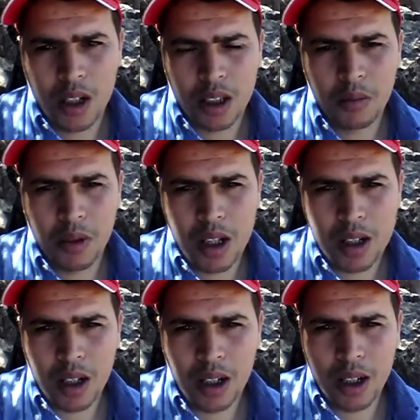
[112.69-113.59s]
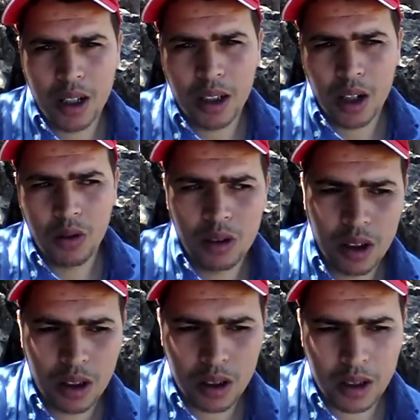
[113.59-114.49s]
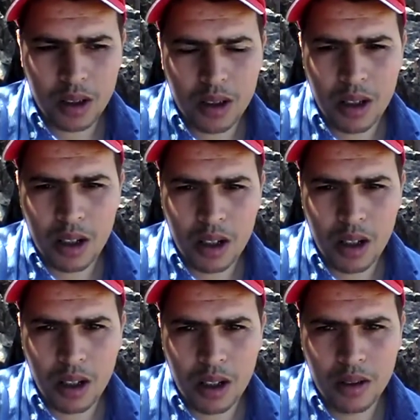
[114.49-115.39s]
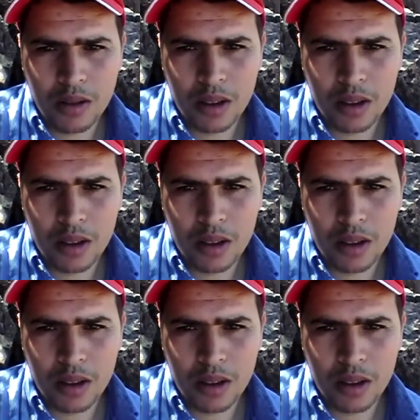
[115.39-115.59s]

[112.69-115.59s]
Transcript: نتمنى ان شاء الله يتعاوننا آه